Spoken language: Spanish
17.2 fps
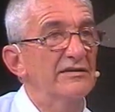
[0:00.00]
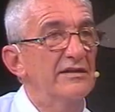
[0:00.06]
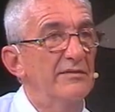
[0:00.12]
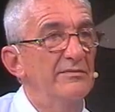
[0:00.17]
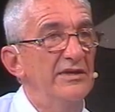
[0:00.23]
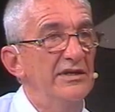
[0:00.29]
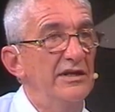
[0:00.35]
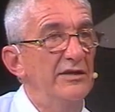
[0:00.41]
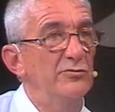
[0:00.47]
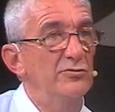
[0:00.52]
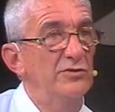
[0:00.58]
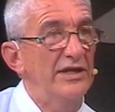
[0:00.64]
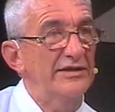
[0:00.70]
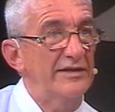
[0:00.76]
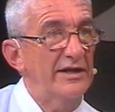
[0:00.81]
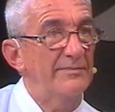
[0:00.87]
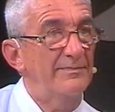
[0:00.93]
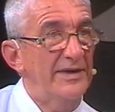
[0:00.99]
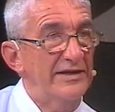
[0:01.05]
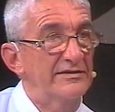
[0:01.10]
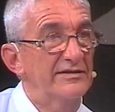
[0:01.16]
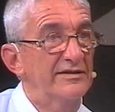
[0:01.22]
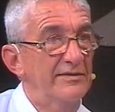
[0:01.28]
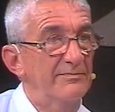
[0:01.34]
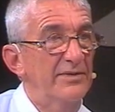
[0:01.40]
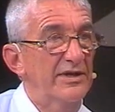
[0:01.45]
también en un
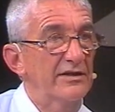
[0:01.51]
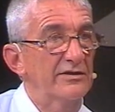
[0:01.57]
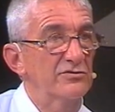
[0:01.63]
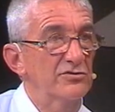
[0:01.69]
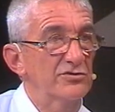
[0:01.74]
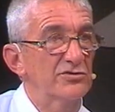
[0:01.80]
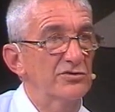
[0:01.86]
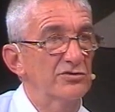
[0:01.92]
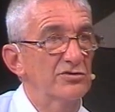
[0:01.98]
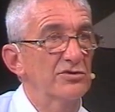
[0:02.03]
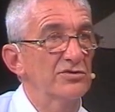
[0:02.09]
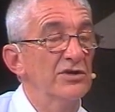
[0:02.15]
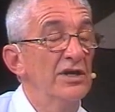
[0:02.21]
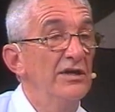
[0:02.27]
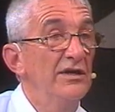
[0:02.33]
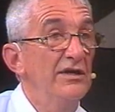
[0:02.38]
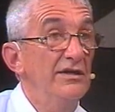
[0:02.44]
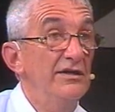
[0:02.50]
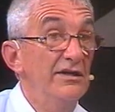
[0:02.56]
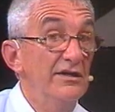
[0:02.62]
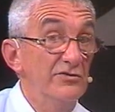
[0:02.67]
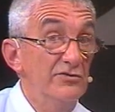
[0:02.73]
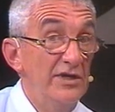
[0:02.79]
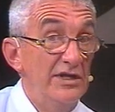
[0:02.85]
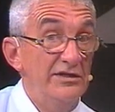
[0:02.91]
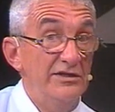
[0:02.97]
atrapante para nosotros y
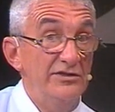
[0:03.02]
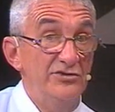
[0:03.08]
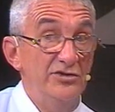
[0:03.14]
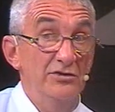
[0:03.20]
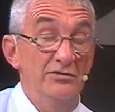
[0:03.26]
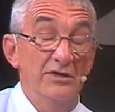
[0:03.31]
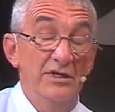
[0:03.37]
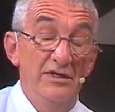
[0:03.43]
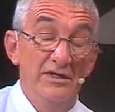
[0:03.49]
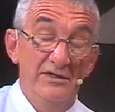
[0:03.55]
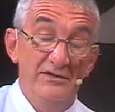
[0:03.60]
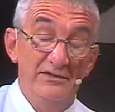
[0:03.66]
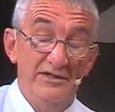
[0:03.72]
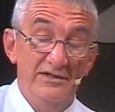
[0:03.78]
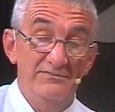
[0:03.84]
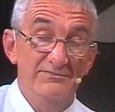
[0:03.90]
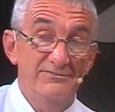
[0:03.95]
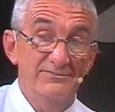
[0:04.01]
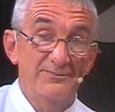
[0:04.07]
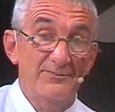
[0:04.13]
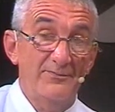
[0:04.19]
es una adicción. Eh,